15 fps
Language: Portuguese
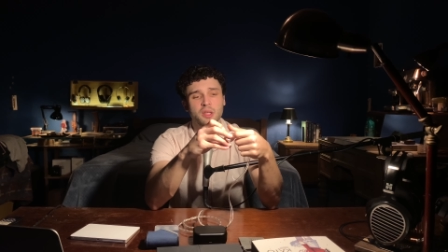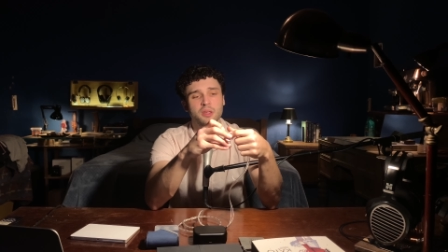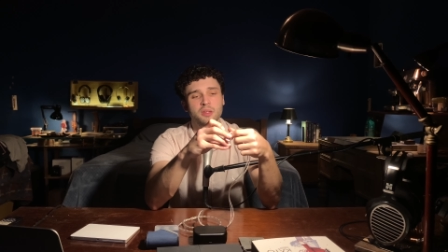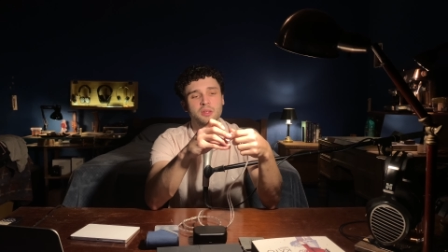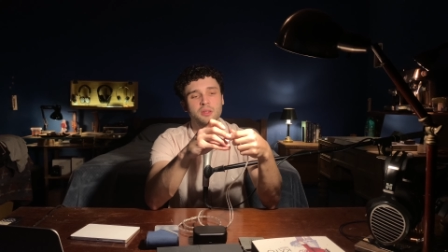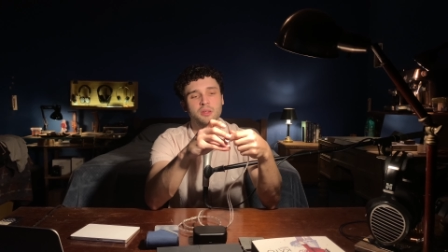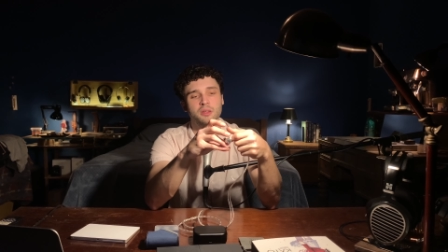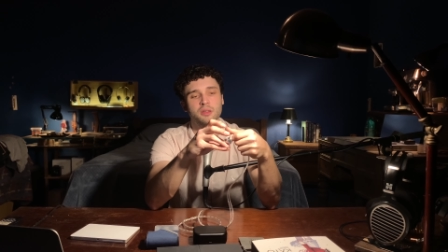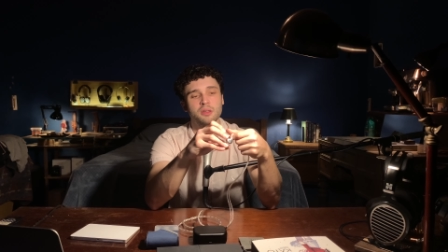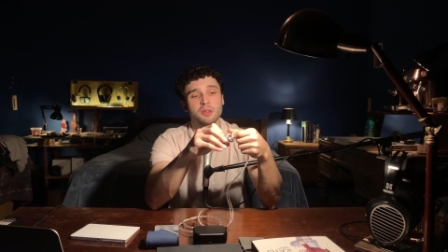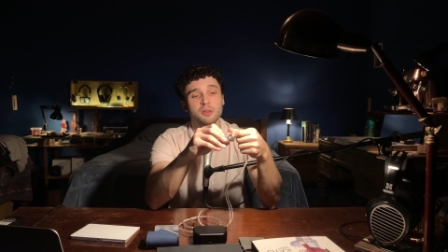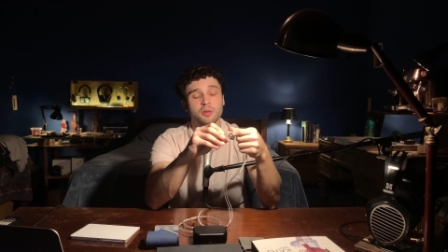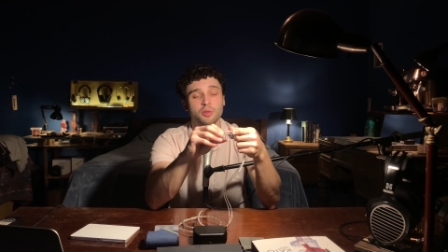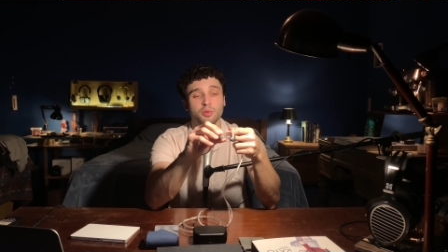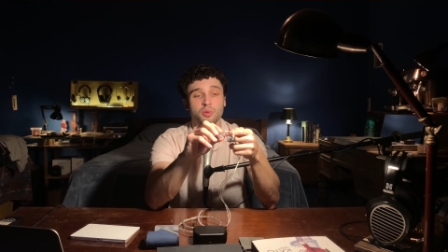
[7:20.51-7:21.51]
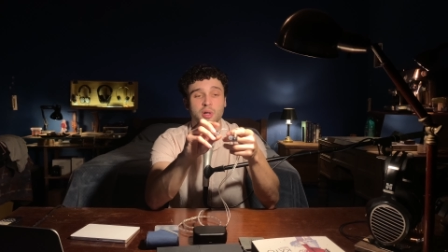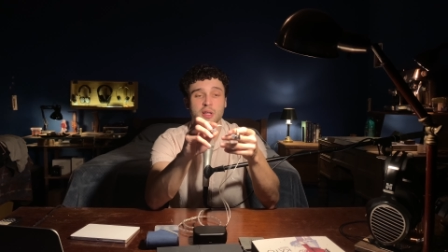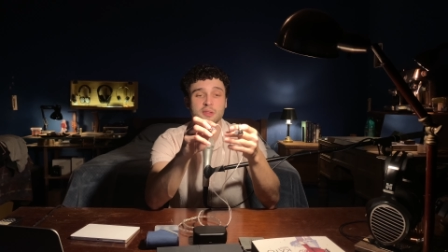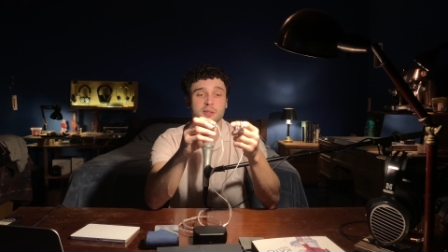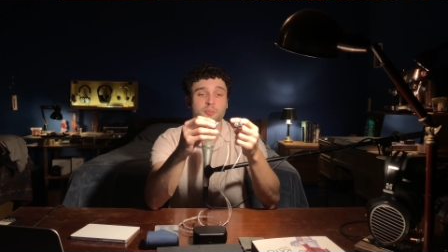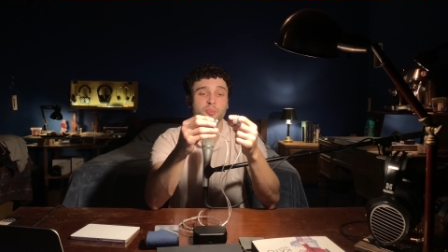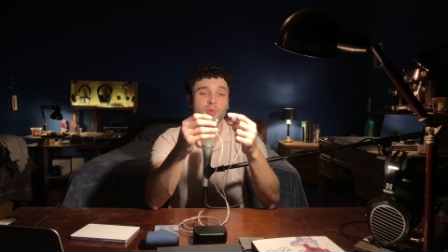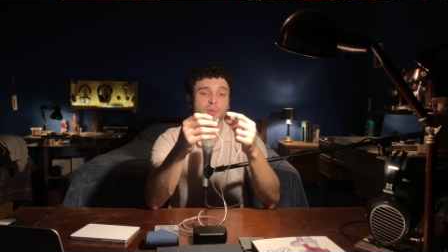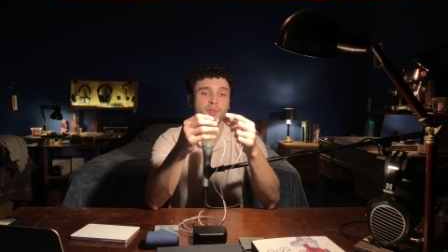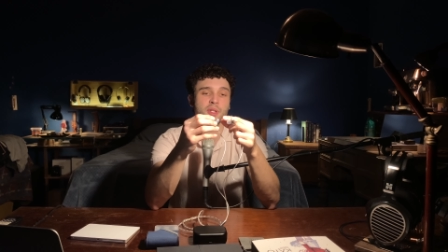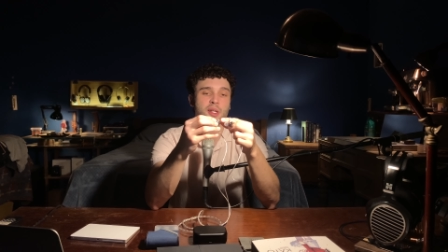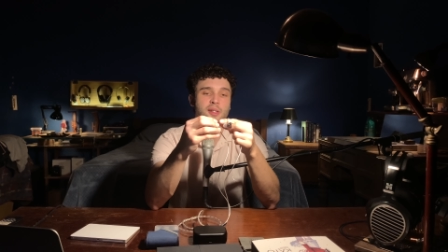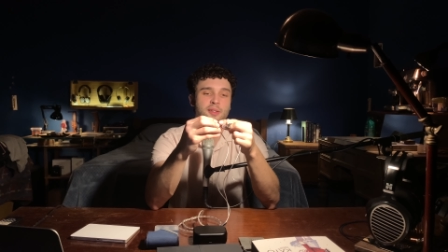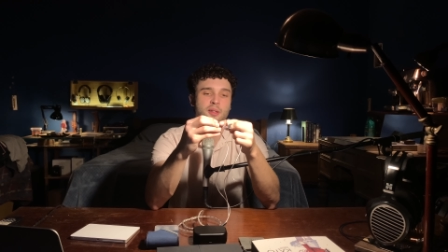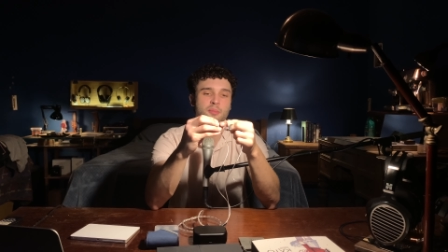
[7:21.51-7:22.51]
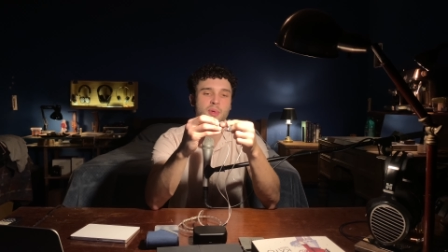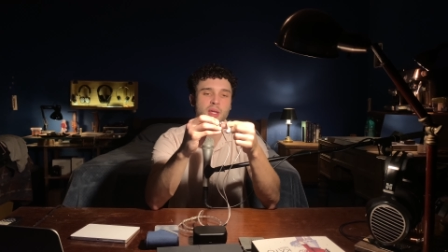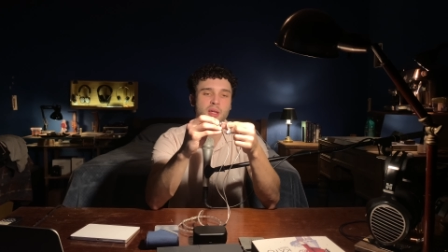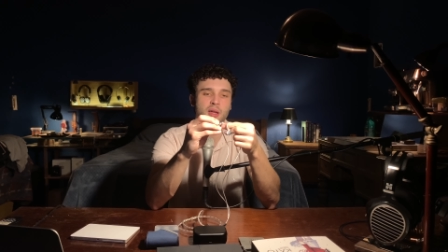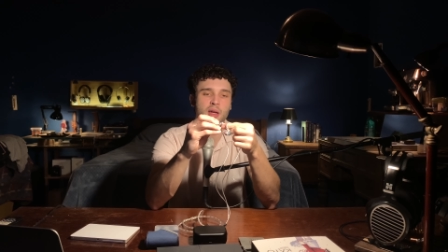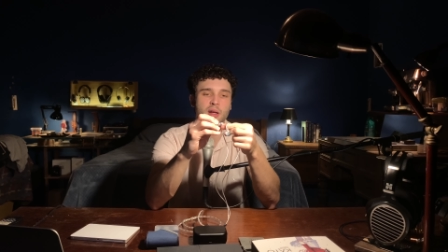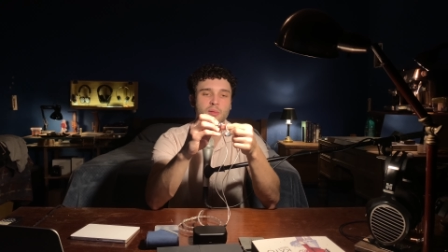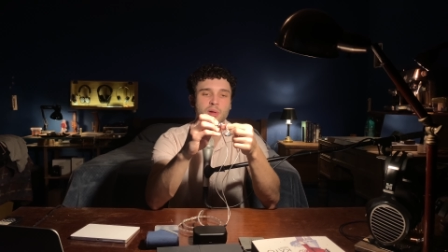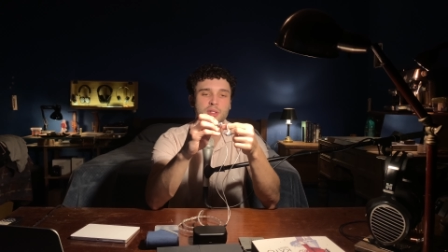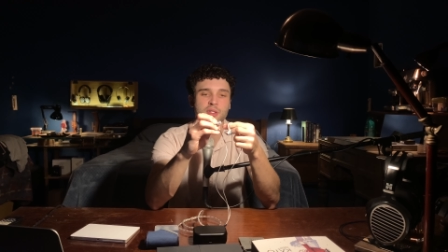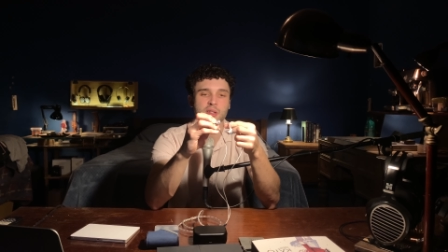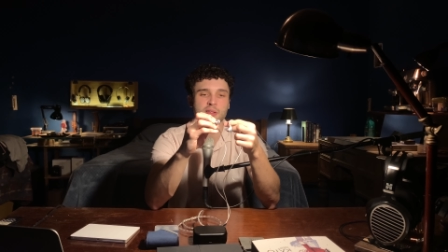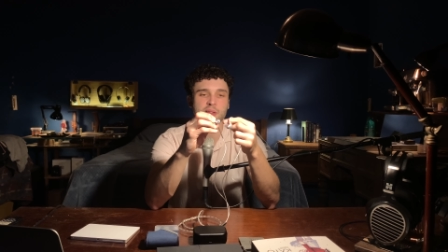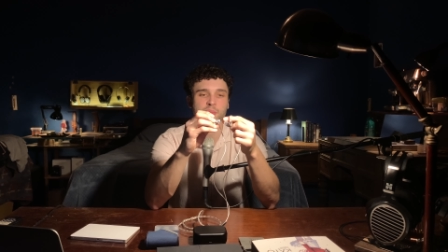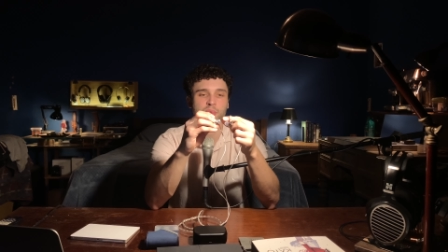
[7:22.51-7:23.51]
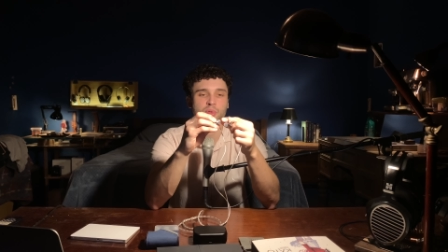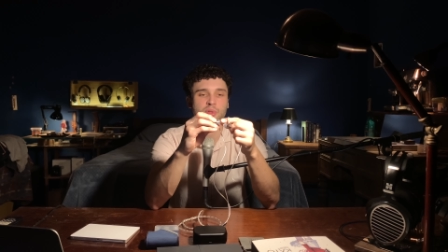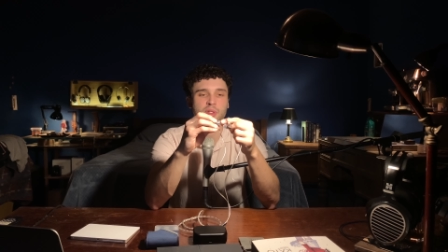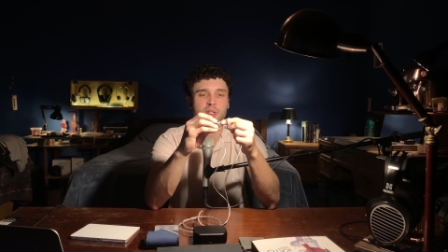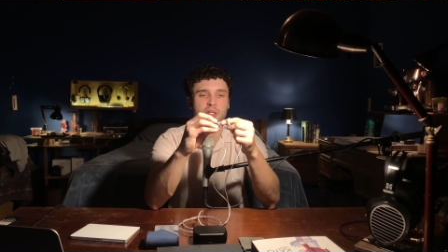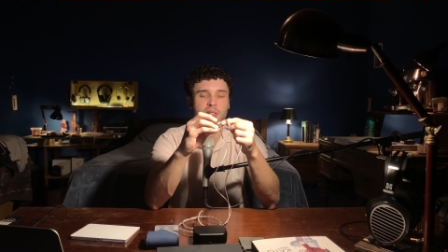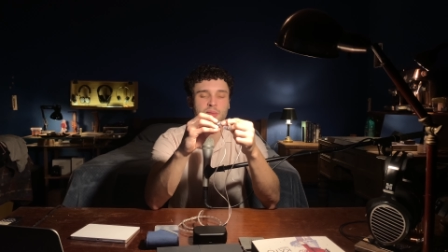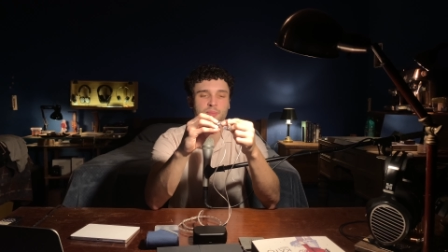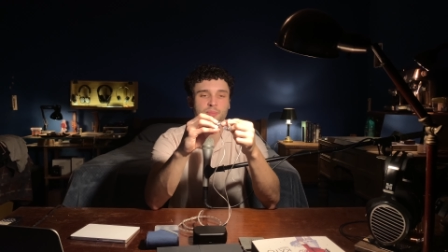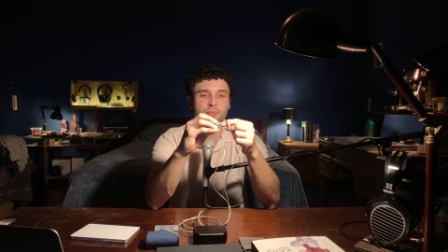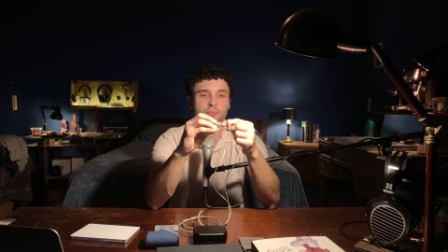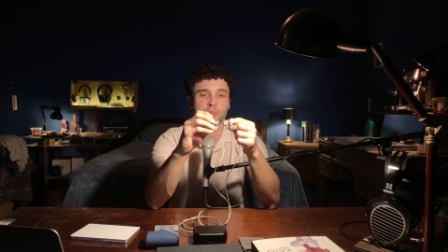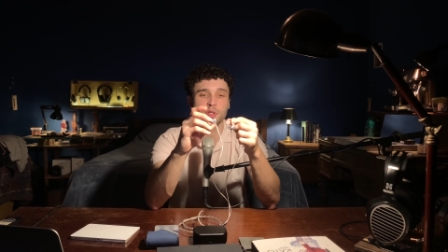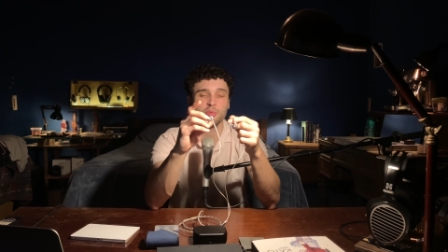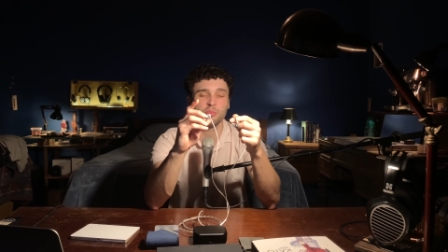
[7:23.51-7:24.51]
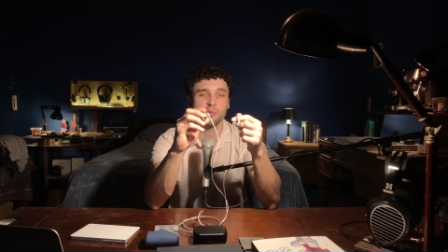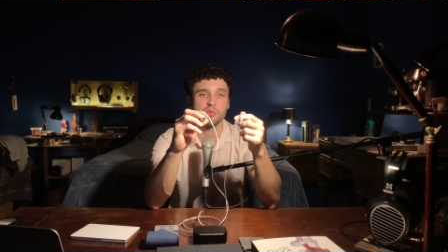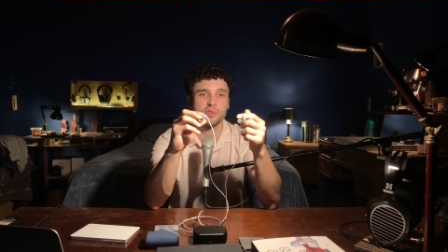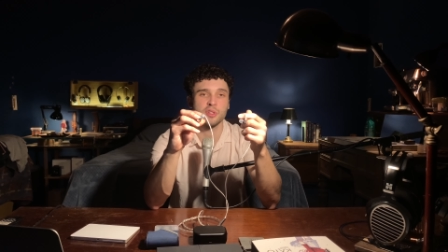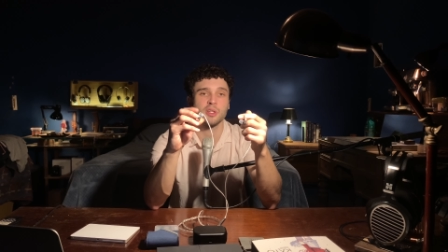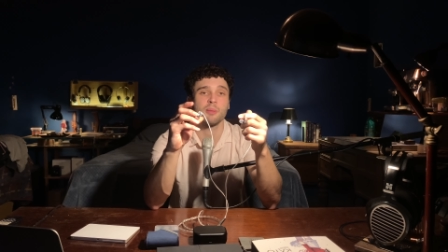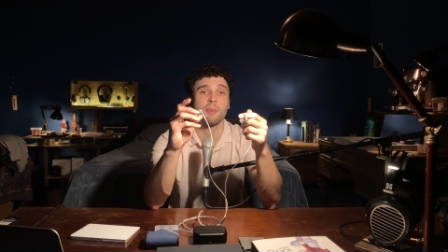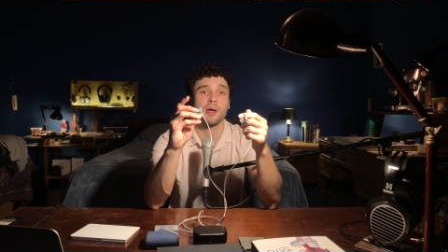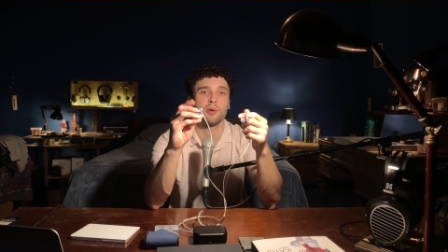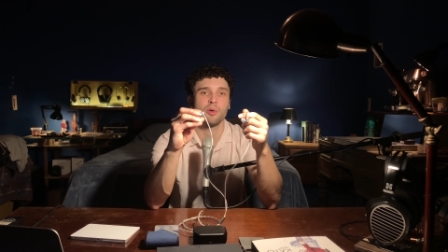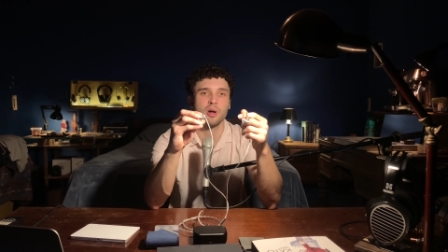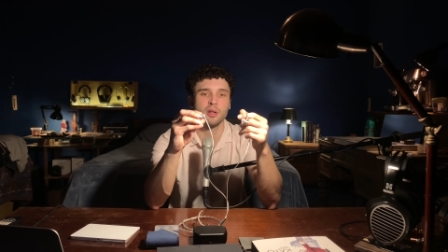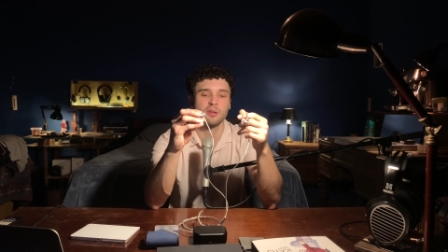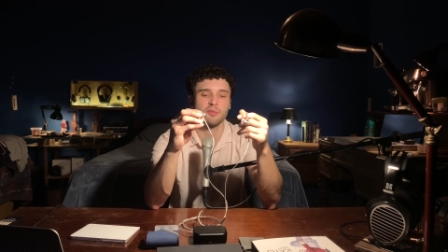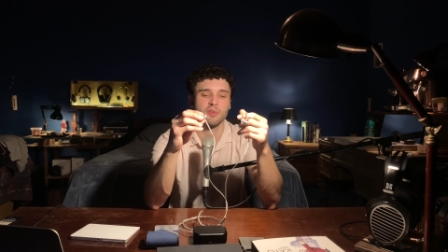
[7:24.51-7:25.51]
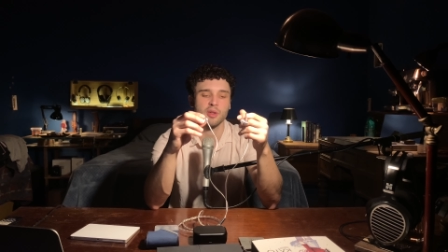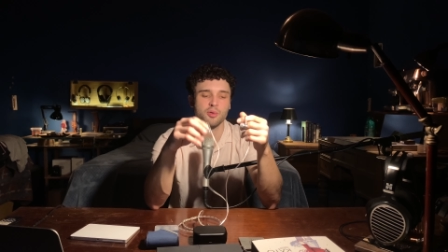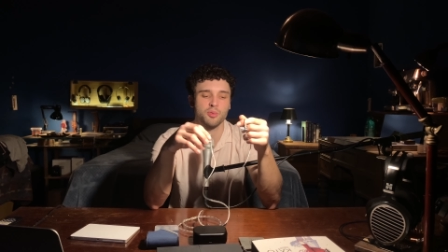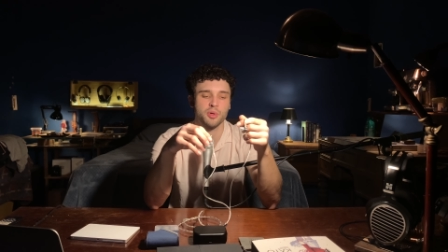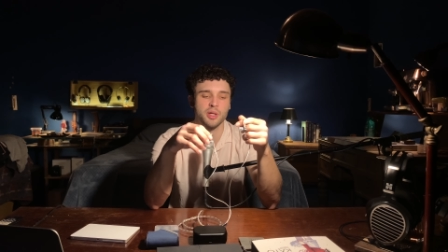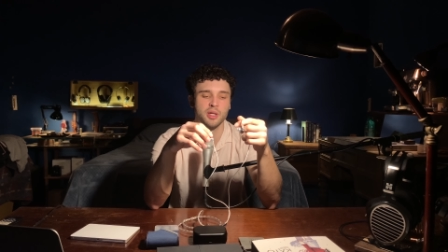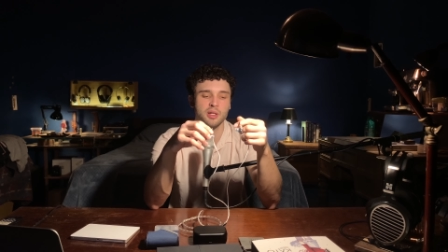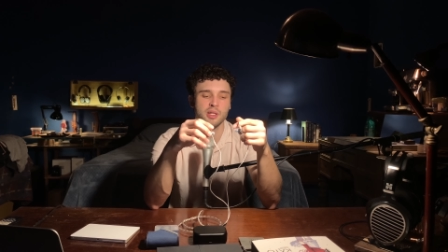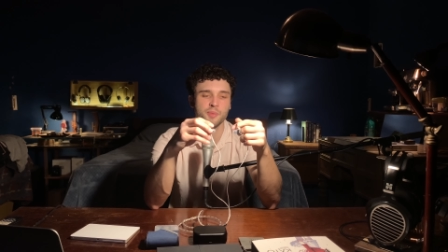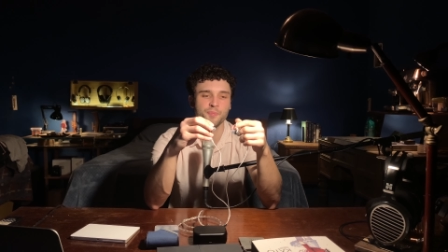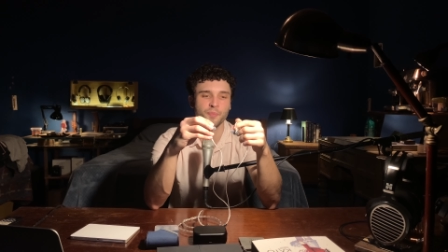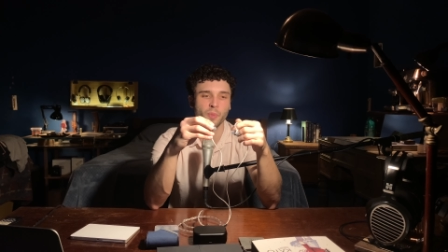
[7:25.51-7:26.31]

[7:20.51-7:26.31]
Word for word: E no caso da ponteira também, cara, eu acho que essa ponteira, mesmo eu usando a maior que vem com ele,